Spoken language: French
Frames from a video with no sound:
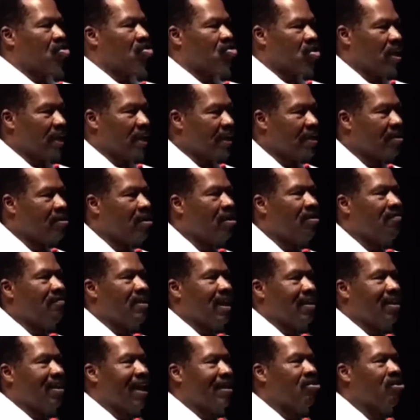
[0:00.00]
j'ai une
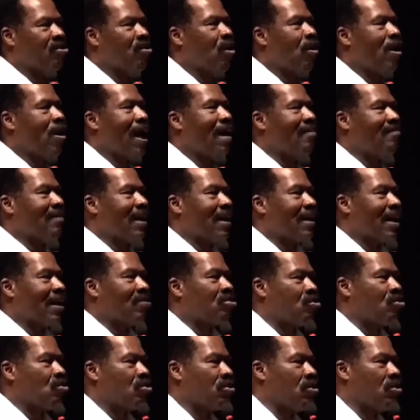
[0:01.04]
conversation avec un
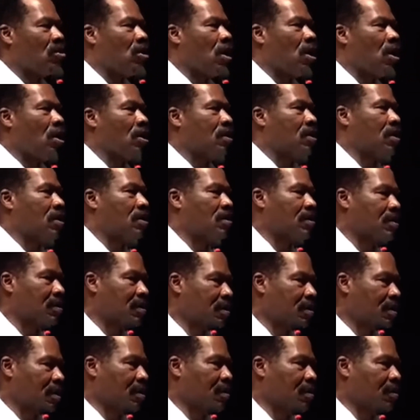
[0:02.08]
sociologue
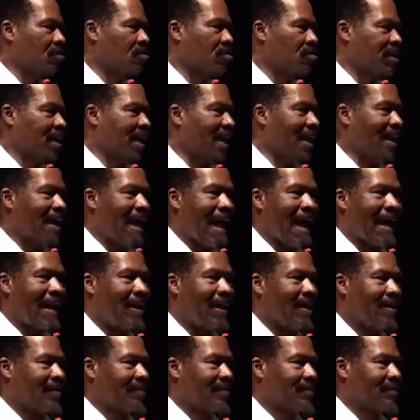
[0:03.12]
du Sénégal.